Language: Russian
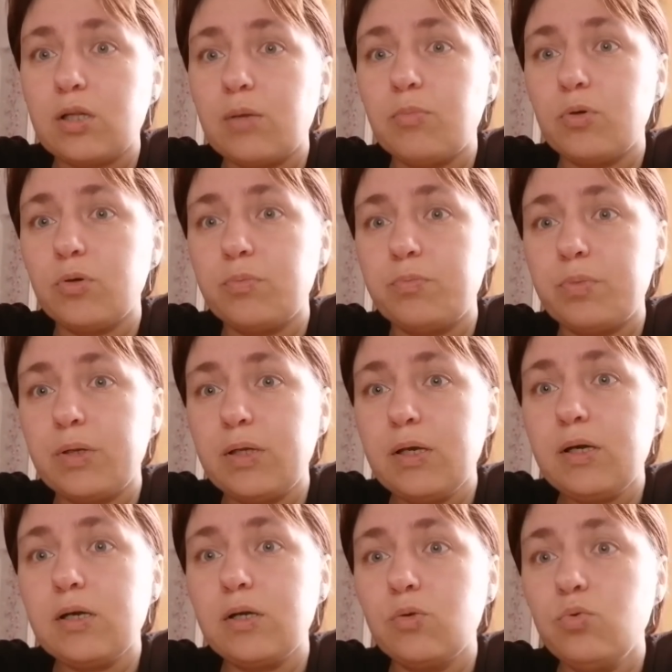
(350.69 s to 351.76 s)
когда мы
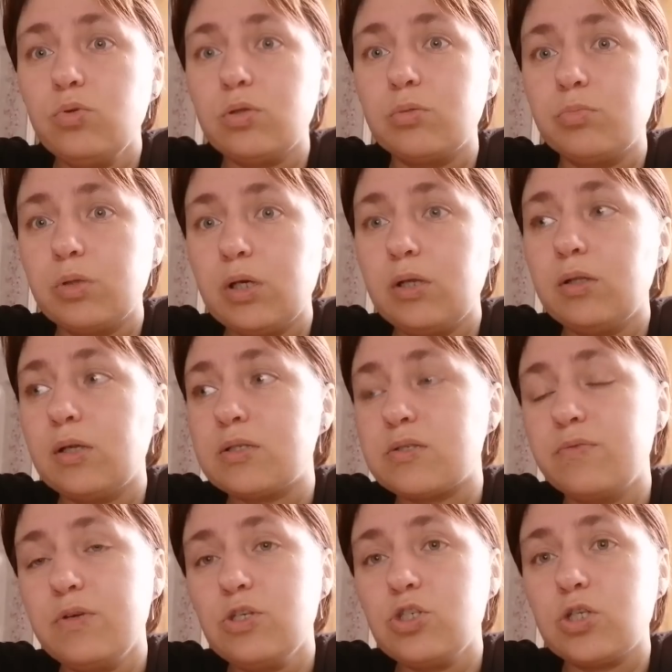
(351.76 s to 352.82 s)
приехали утром, да,
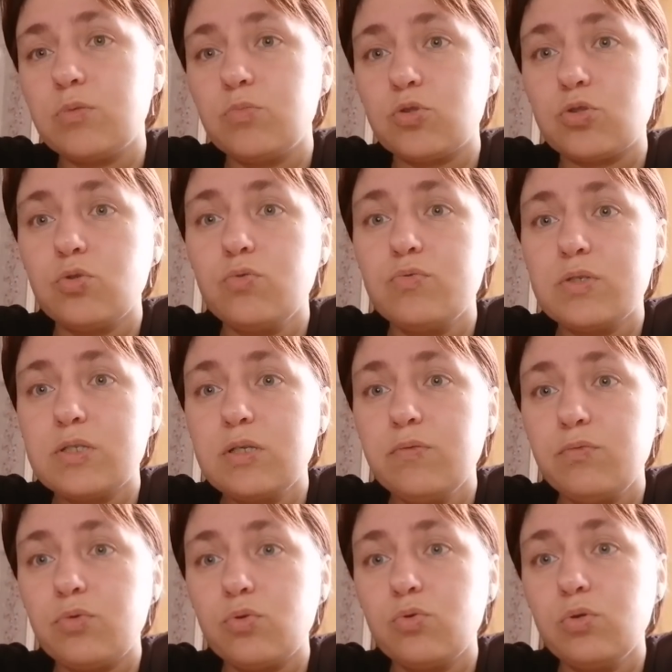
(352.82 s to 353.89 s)
нас вечером уже
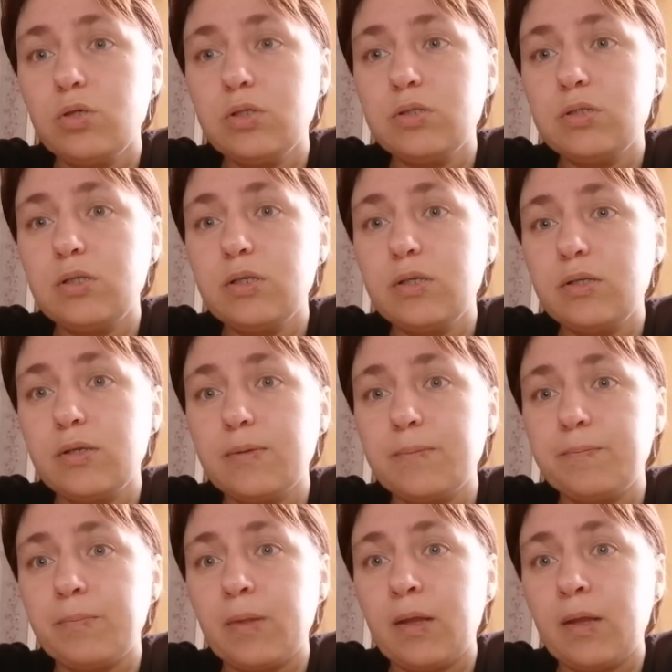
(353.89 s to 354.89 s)
увезли в другое отделение